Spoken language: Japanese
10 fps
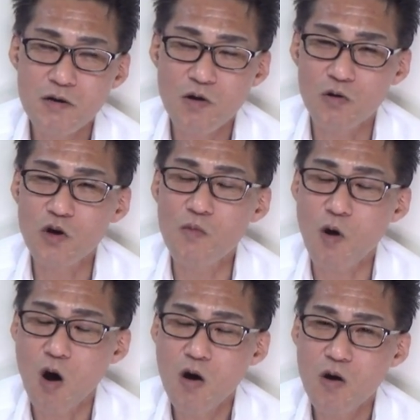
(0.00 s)
子
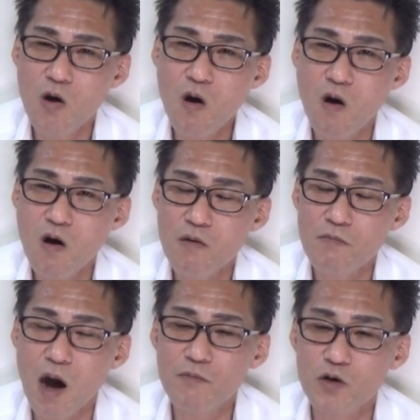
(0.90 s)
供を
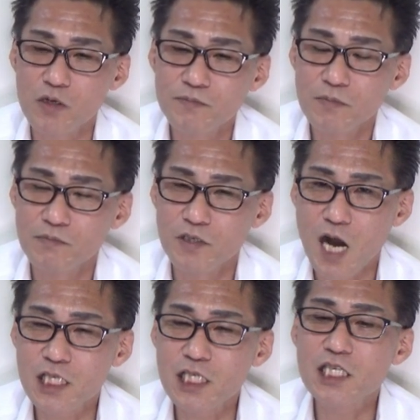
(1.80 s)
守る
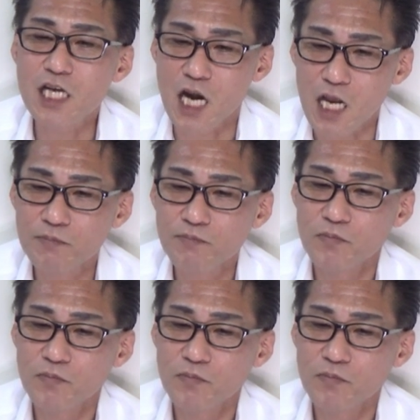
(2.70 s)
昔から、